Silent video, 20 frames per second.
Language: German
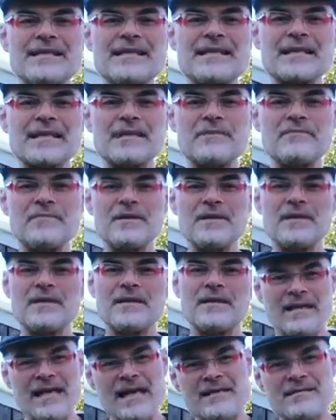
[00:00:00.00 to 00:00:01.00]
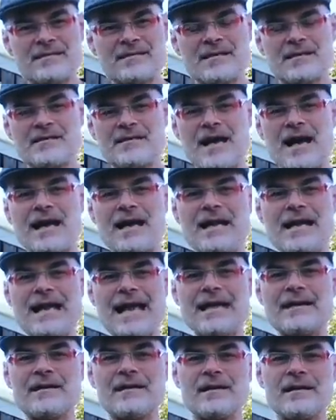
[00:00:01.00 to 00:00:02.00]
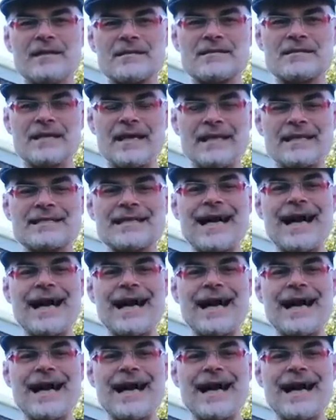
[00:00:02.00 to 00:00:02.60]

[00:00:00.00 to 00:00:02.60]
die Griffe erst nach längerer Zeit